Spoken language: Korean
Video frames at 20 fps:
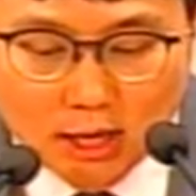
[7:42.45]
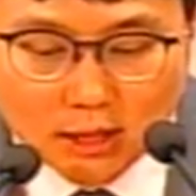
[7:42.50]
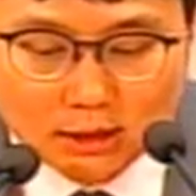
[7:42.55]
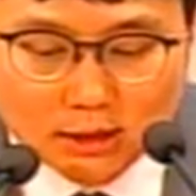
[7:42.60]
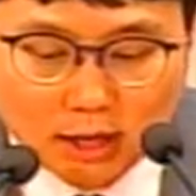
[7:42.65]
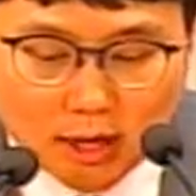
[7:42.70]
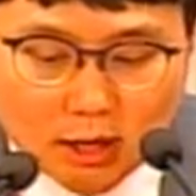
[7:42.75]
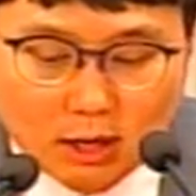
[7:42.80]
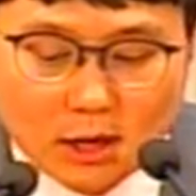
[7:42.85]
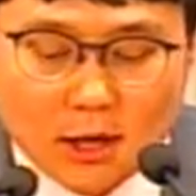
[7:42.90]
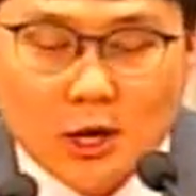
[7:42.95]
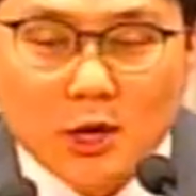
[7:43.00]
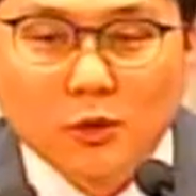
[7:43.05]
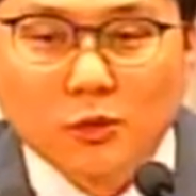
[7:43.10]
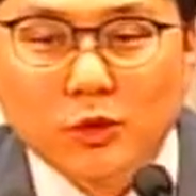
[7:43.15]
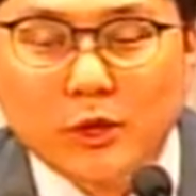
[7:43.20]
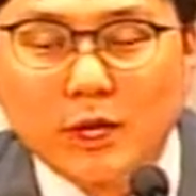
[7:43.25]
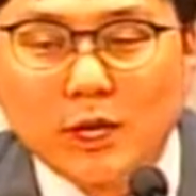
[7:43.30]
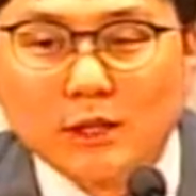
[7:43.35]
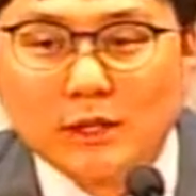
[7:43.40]
자,
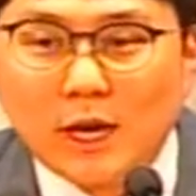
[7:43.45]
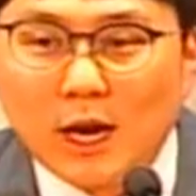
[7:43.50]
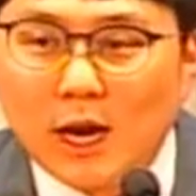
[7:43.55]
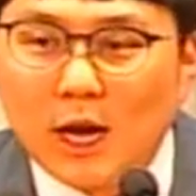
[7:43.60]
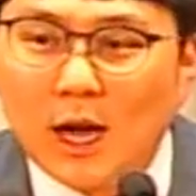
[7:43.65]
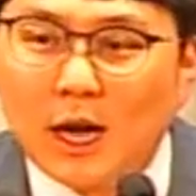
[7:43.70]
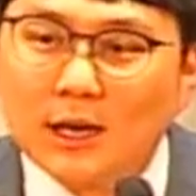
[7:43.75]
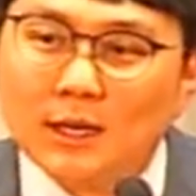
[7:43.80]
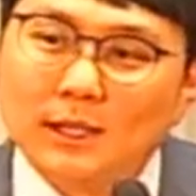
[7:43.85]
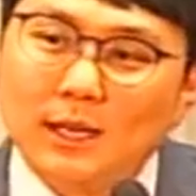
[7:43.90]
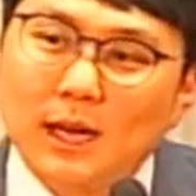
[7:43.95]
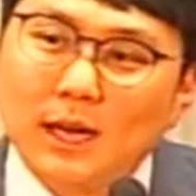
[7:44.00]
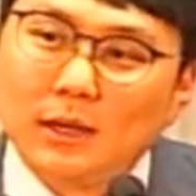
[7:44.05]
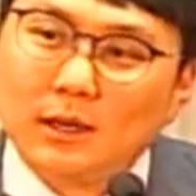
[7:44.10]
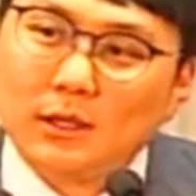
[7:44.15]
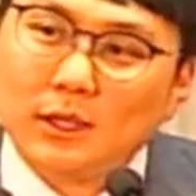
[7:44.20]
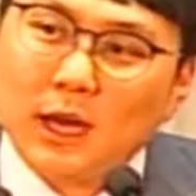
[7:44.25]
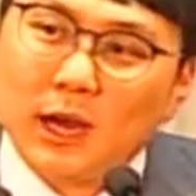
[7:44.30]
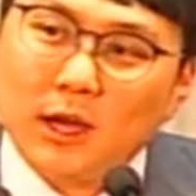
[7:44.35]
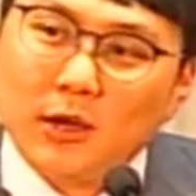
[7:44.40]
우리가 제가
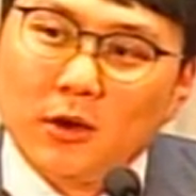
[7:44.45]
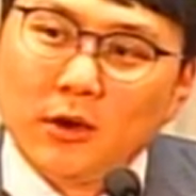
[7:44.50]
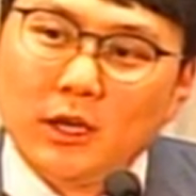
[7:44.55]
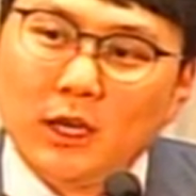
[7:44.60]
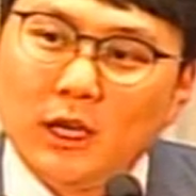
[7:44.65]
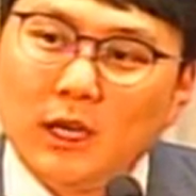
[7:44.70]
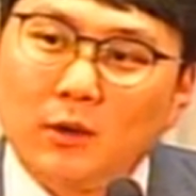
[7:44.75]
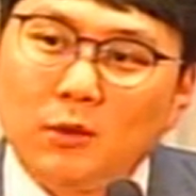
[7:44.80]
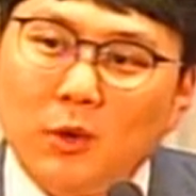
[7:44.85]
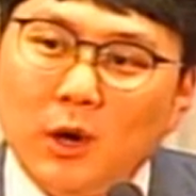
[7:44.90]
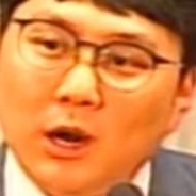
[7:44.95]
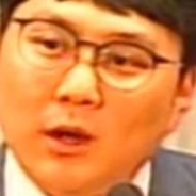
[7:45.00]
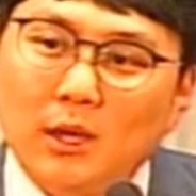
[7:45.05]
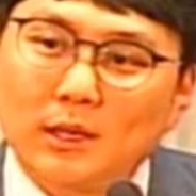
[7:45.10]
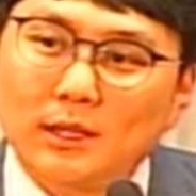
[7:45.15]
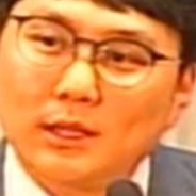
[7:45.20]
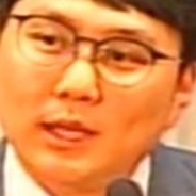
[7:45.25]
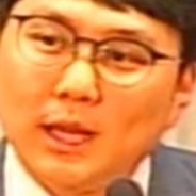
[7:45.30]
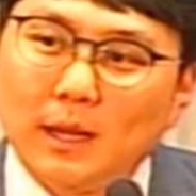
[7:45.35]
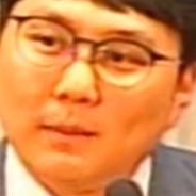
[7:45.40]
항상 제가 여기
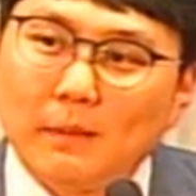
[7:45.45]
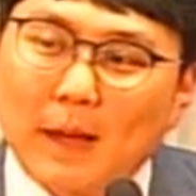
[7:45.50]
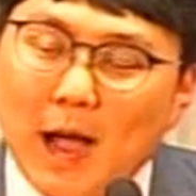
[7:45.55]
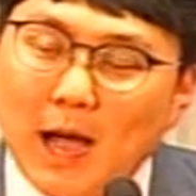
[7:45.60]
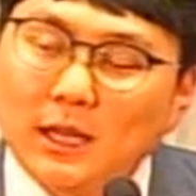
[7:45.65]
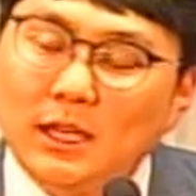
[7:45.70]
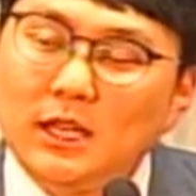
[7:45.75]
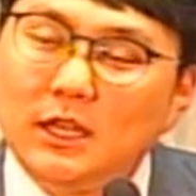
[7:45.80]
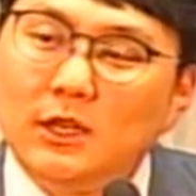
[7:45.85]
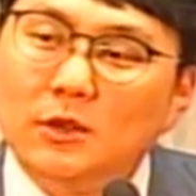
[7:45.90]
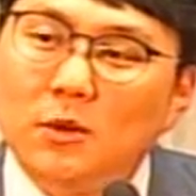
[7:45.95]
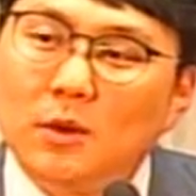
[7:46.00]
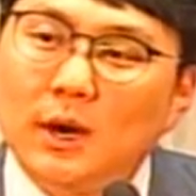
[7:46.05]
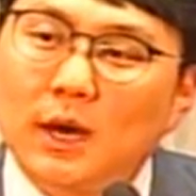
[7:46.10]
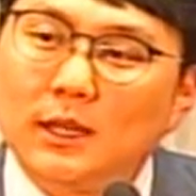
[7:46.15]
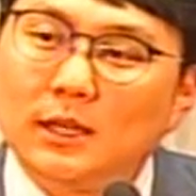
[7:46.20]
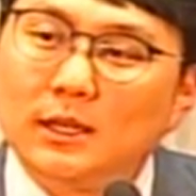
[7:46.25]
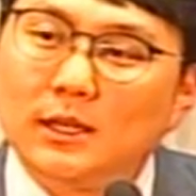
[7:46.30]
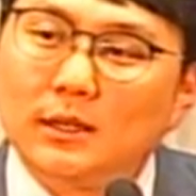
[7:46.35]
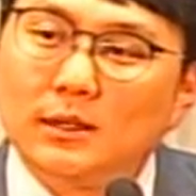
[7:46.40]
올라왔을 때 많이
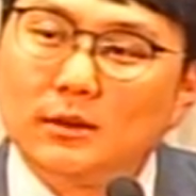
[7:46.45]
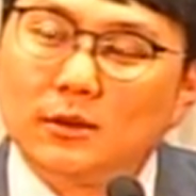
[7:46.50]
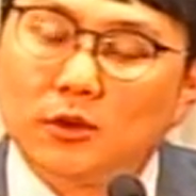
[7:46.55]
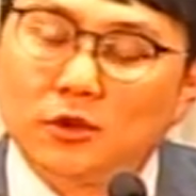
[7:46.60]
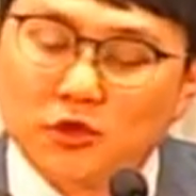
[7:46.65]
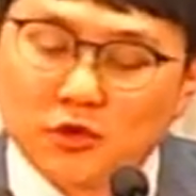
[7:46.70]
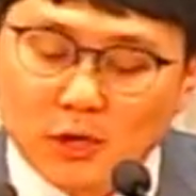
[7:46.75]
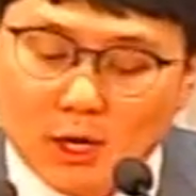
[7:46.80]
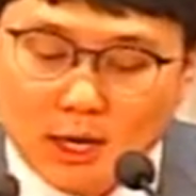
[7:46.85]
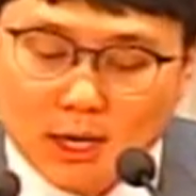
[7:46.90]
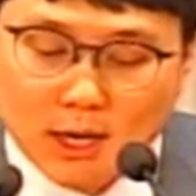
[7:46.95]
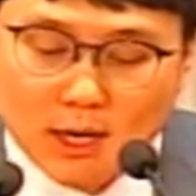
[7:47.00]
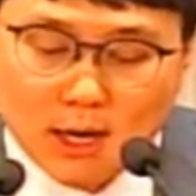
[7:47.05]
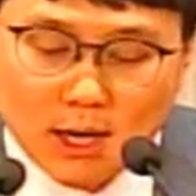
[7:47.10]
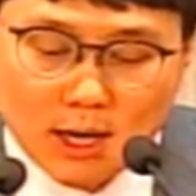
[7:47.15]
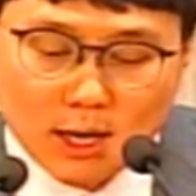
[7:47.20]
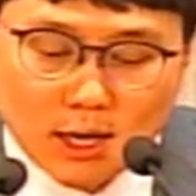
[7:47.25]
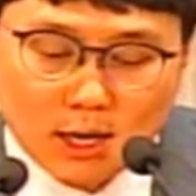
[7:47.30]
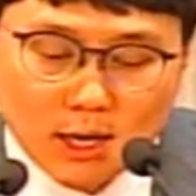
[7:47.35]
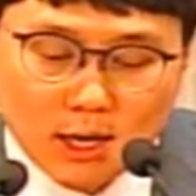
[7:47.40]
이용하는 것 중
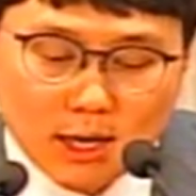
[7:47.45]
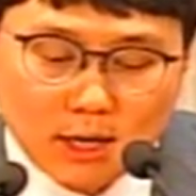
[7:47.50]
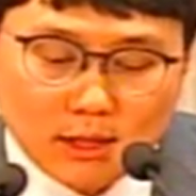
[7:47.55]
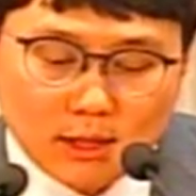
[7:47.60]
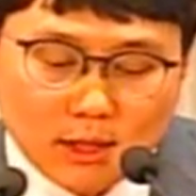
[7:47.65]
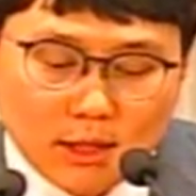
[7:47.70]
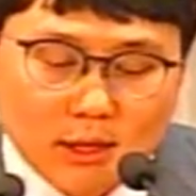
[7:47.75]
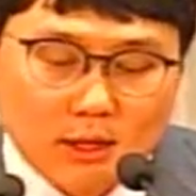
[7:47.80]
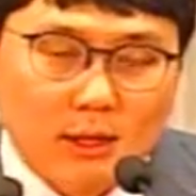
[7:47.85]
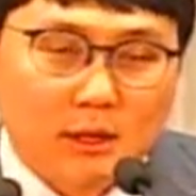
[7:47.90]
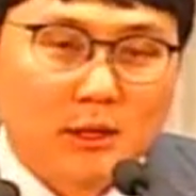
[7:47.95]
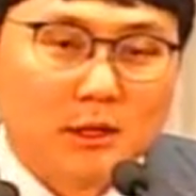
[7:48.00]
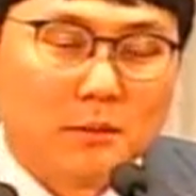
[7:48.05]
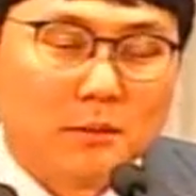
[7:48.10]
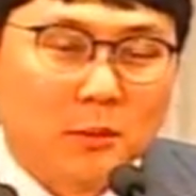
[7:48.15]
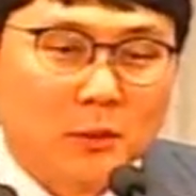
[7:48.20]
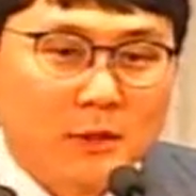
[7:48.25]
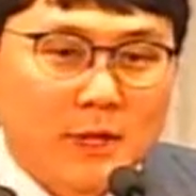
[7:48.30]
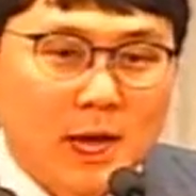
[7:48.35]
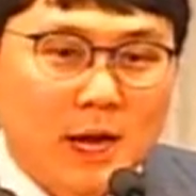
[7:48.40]
하나가 이
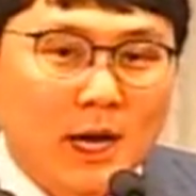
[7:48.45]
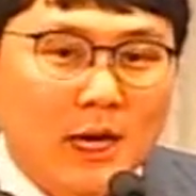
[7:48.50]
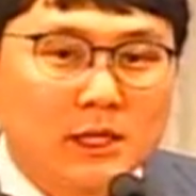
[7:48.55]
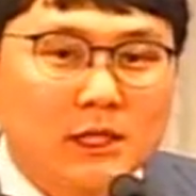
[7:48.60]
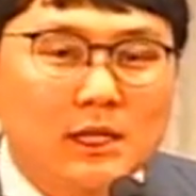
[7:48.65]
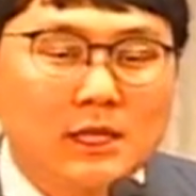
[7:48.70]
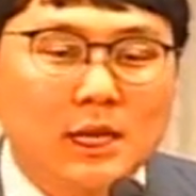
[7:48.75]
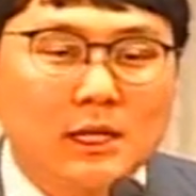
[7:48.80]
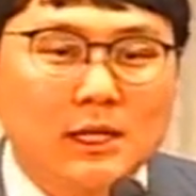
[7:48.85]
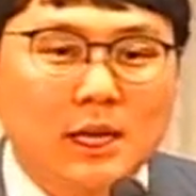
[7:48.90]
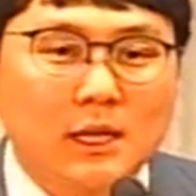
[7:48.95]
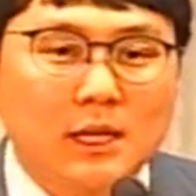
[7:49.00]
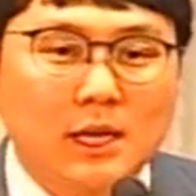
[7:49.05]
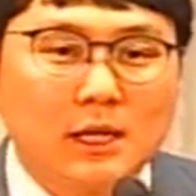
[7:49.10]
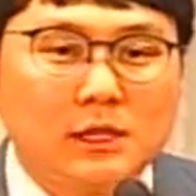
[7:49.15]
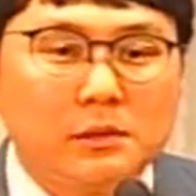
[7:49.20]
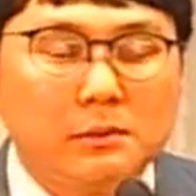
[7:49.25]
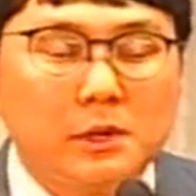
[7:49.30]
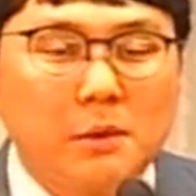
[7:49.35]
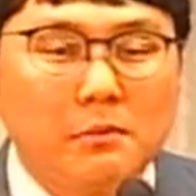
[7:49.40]
모세가 시내 산에
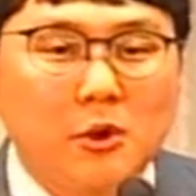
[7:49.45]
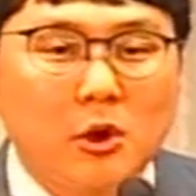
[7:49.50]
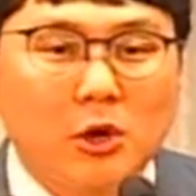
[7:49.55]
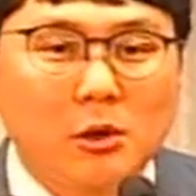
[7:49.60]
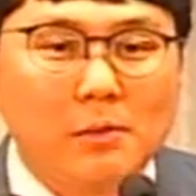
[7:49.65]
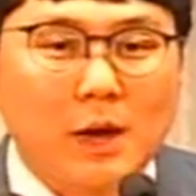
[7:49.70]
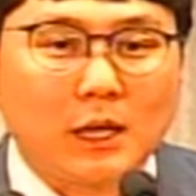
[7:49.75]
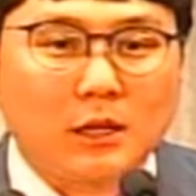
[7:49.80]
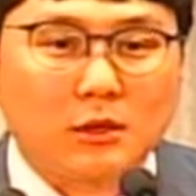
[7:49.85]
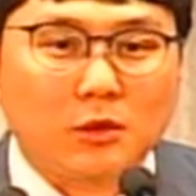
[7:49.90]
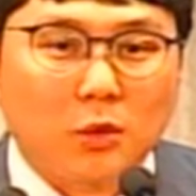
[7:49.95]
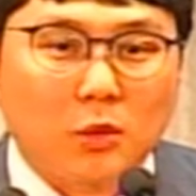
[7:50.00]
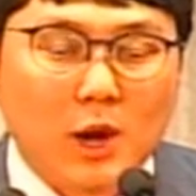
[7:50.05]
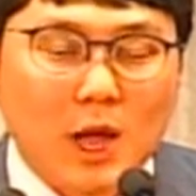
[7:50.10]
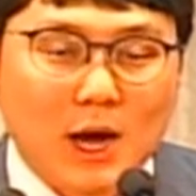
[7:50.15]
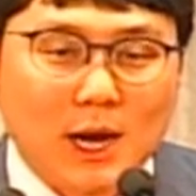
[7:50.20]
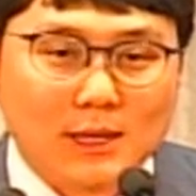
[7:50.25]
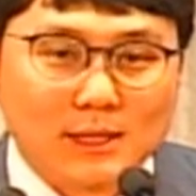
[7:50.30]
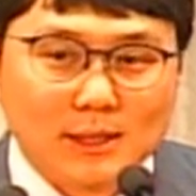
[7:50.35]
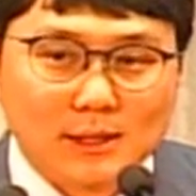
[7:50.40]
십계명을 받으러
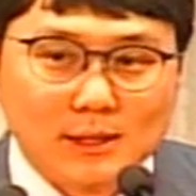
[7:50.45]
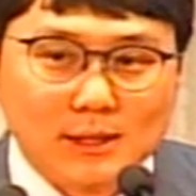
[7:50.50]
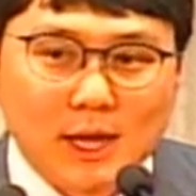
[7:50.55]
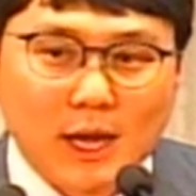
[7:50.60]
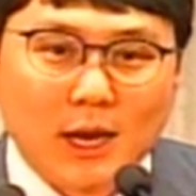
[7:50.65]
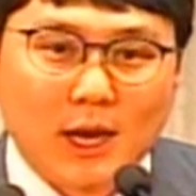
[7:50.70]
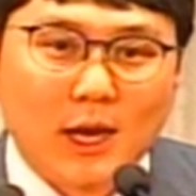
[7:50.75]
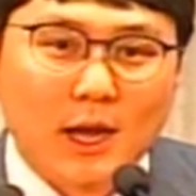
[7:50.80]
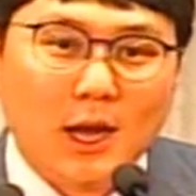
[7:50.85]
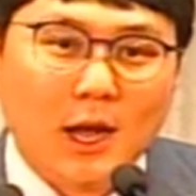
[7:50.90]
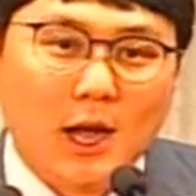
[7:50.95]
올라갔을 때